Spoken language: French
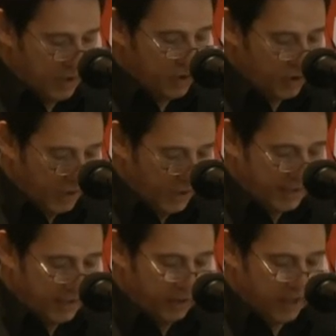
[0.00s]

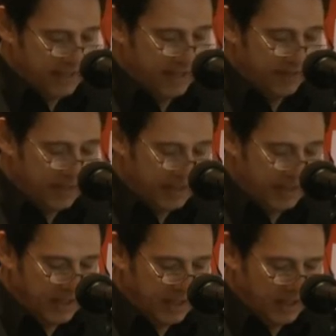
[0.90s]
secrétaire de la
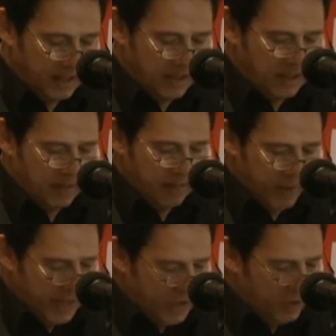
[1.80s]
CFDT,
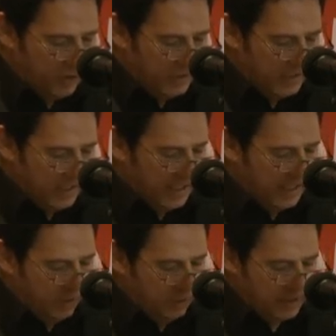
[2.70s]
menace de quitter les
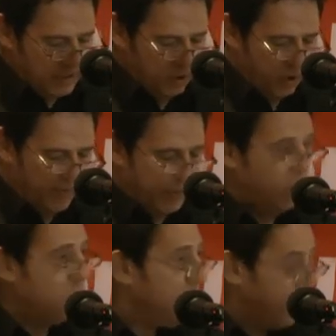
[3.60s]
négociations avec
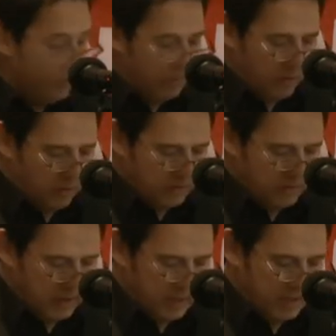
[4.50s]
le gouvernement
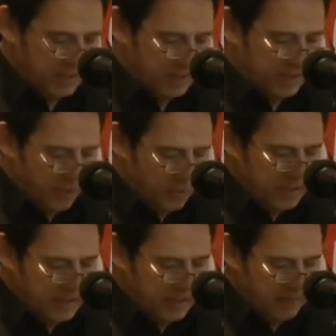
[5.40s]
si
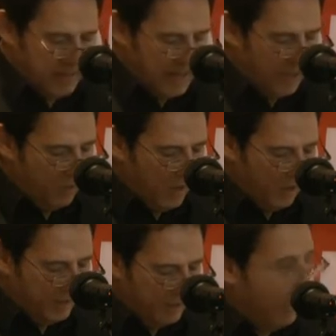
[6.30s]
celui-ci met la loi
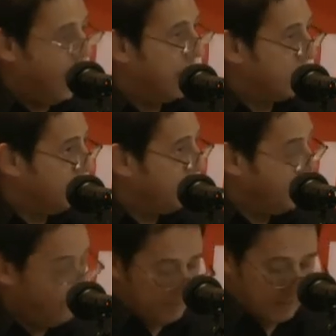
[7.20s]
en débat à
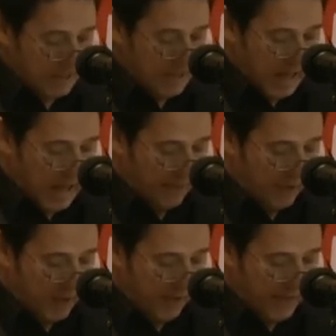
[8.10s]
l'Assemblée
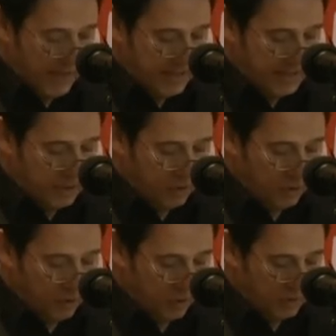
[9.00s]
avant la fin des
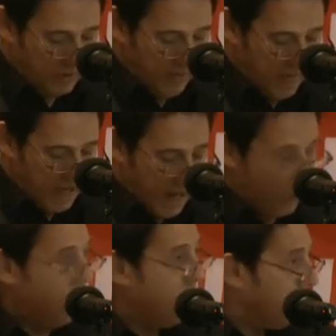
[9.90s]
discussions,
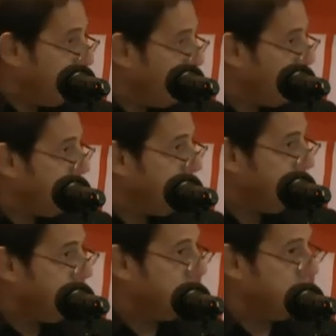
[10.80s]
alors que pour notre
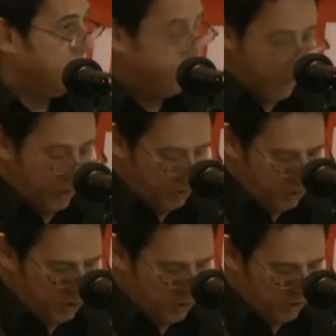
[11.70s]
site, il y a
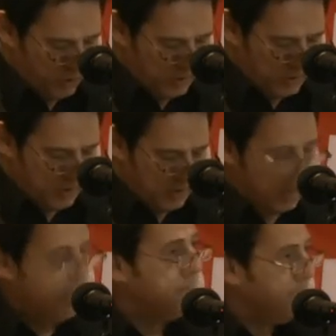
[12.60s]
urgence.
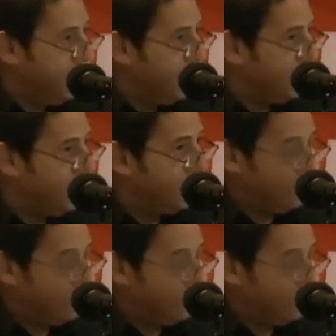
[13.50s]
Pire,